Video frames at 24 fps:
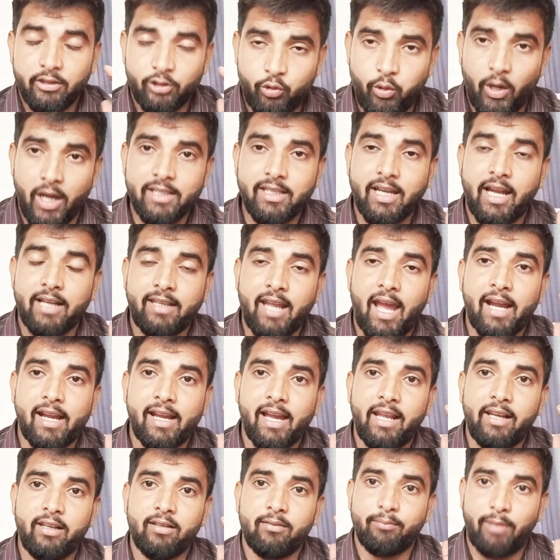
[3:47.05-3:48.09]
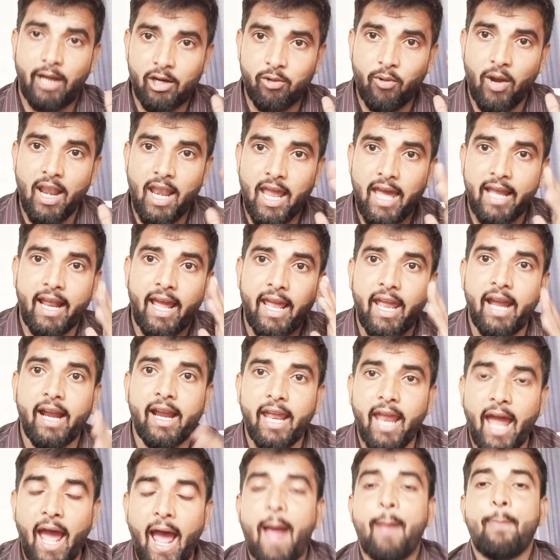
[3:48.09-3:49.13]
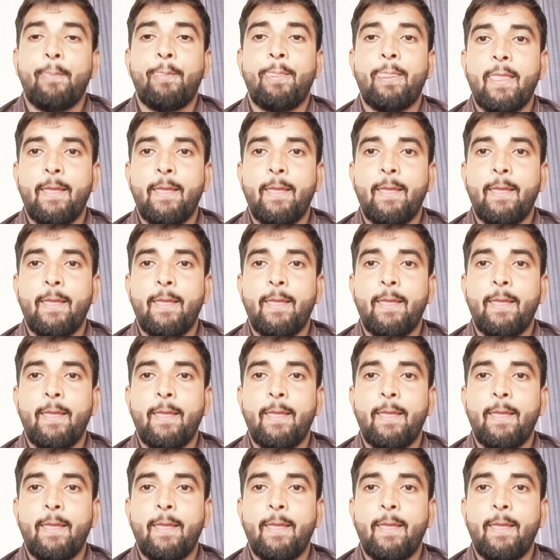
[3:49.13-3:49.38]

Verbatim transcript: ध्वज हटाकर भगवा लहराया गया